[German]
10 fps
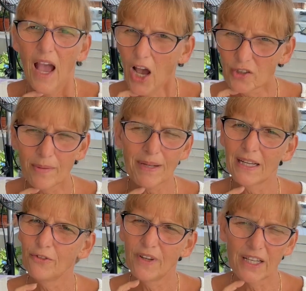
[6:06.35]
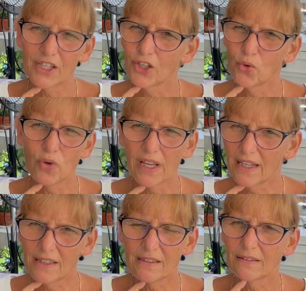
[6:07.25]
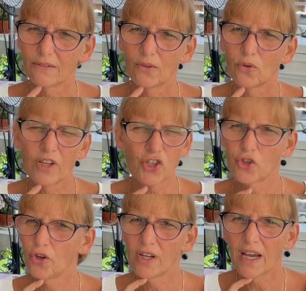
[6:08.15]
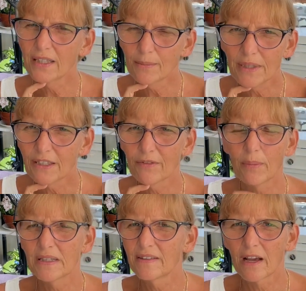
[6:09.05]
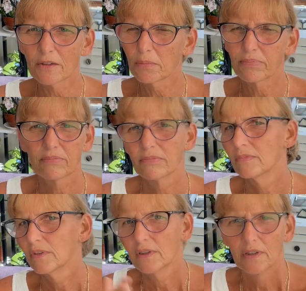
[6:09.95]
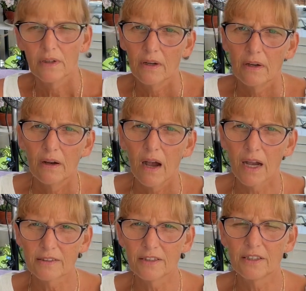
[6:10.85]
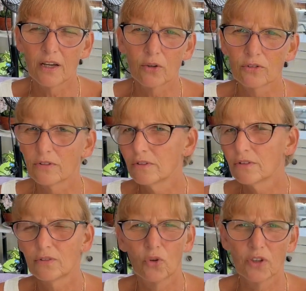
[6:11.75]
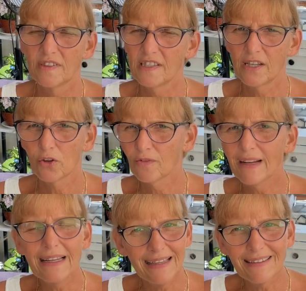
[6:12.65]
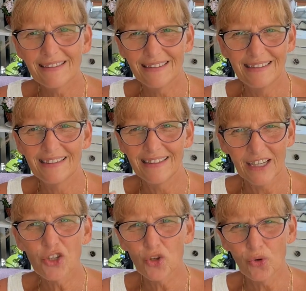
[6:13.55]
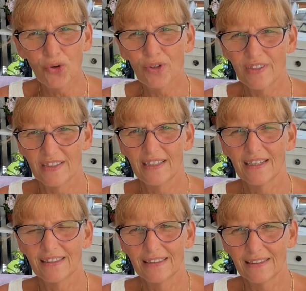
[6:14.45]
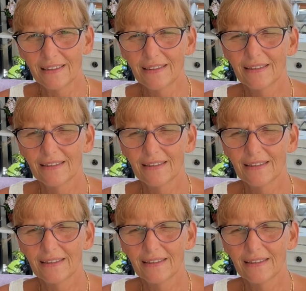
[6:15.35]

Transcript: Außer man hat wirklich genug Geld und das stört einem nicht, wenn man sagt 80.000, 90.000, weil es, die sind dann schon günstiger. Ne?